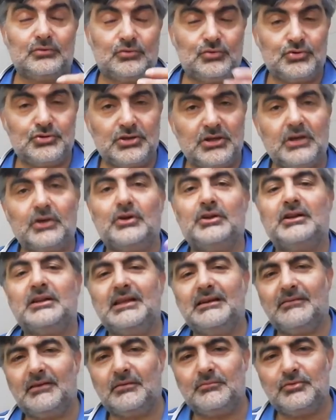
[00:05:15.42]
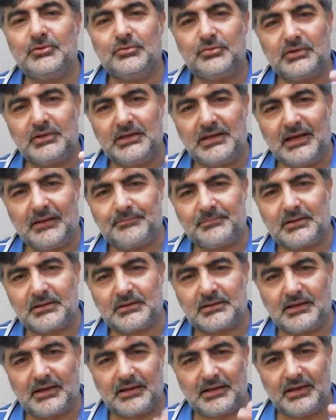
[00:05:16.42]
gücüne göre devamlı bunu
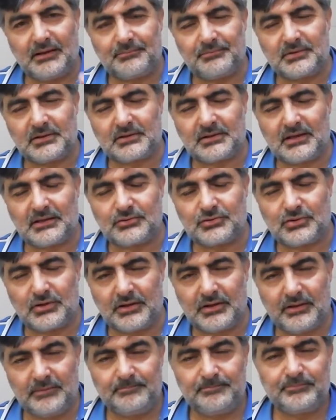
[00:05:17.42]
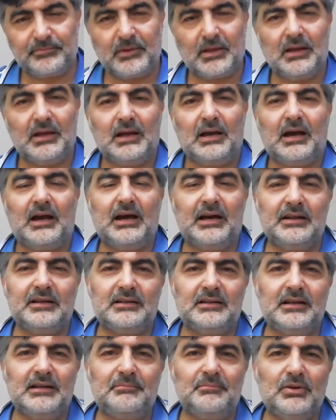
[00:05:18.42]
yaptıktan yaptıktan sonra
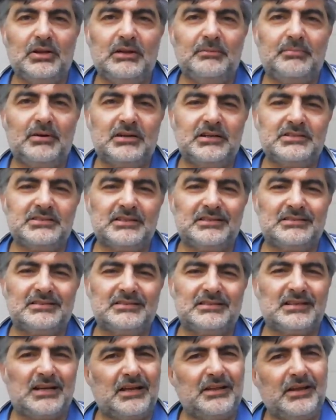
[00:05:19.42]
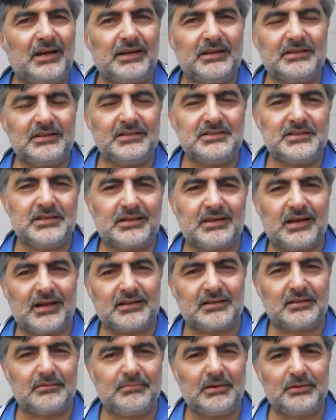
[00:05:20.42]
arada böyle bakacaksınız ana arı diyecek ki
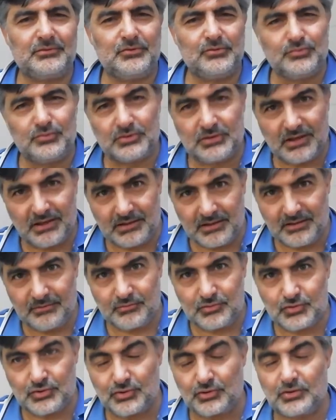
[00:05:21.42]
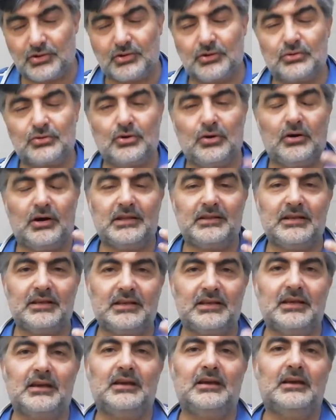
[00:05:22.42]
artık ben yumurta atayım çünkü
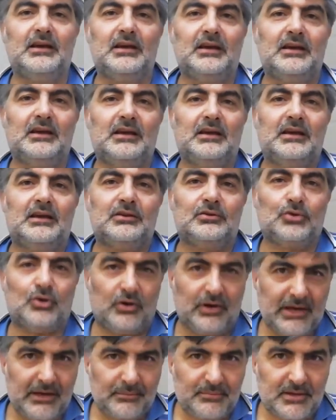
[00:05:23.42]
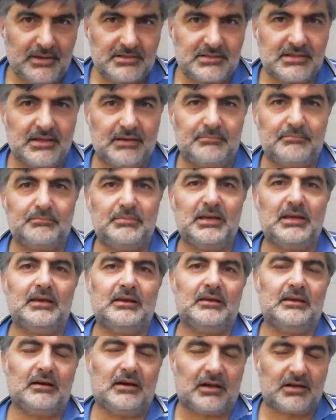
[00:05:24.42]
doğadaki doğaya benzeyen bir
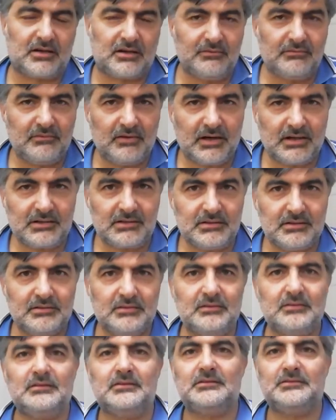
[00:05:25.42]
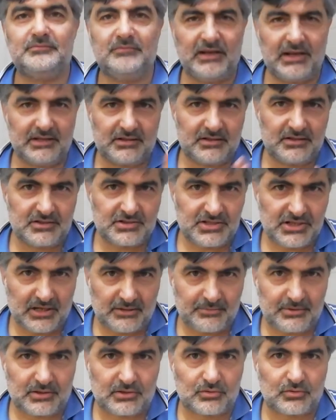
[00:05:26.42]
akım var. Verdiğiniz
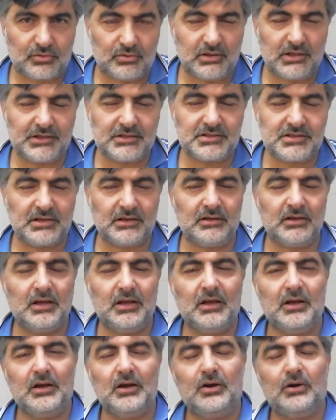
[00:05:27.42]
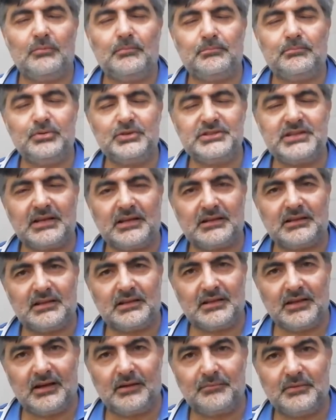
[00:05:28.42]
şerbeti kullanacak. Bu
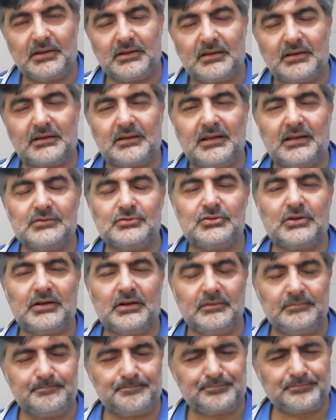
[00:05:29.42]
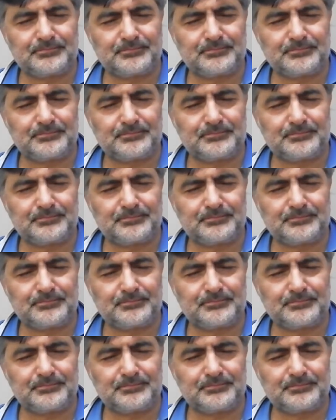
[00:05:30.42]
şekilde devam ettikten sonra